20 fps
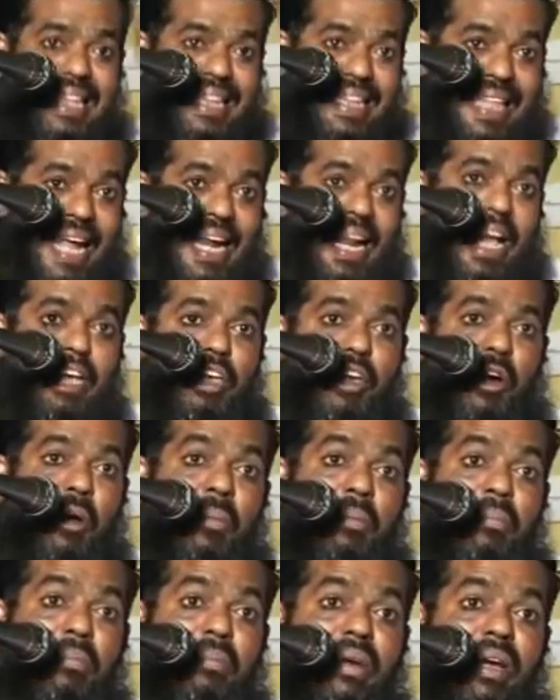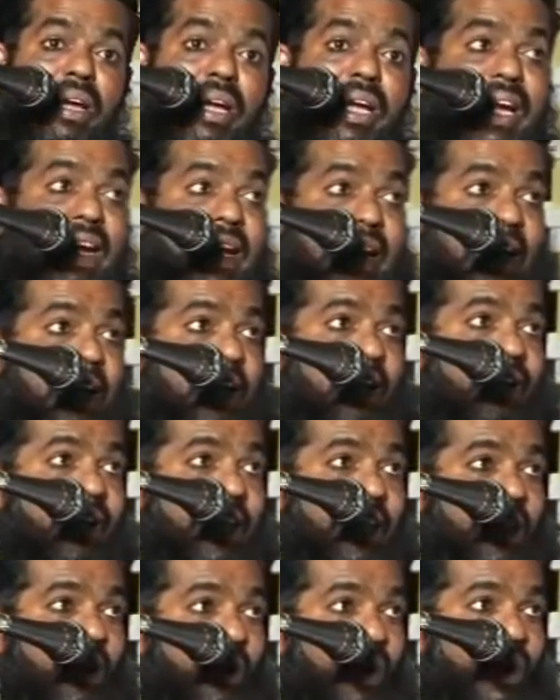அத்தனையும் இன்றைக்கு
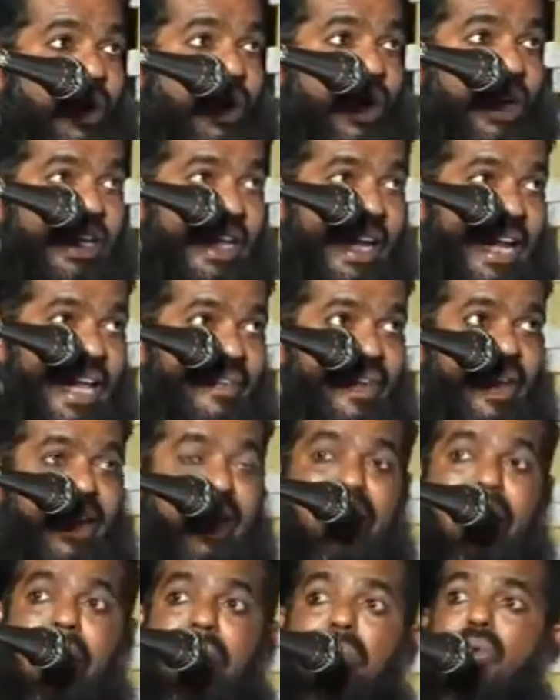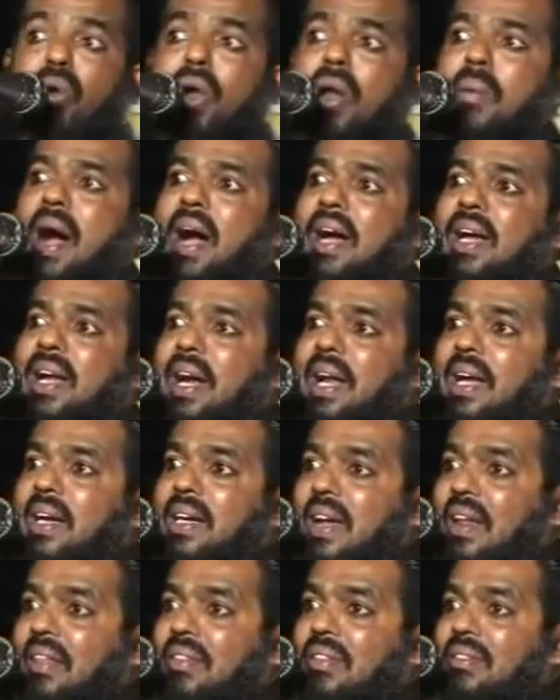வந்து கொண்டிருக்கிற இவைகளின் மூலமாக
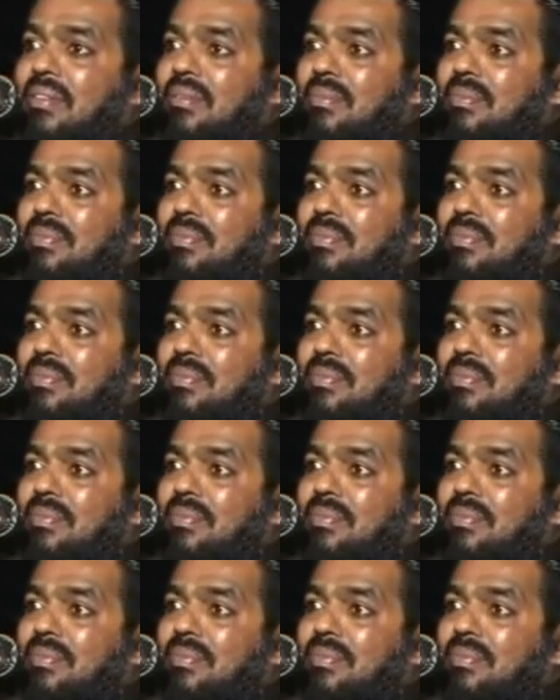நடக்கிறது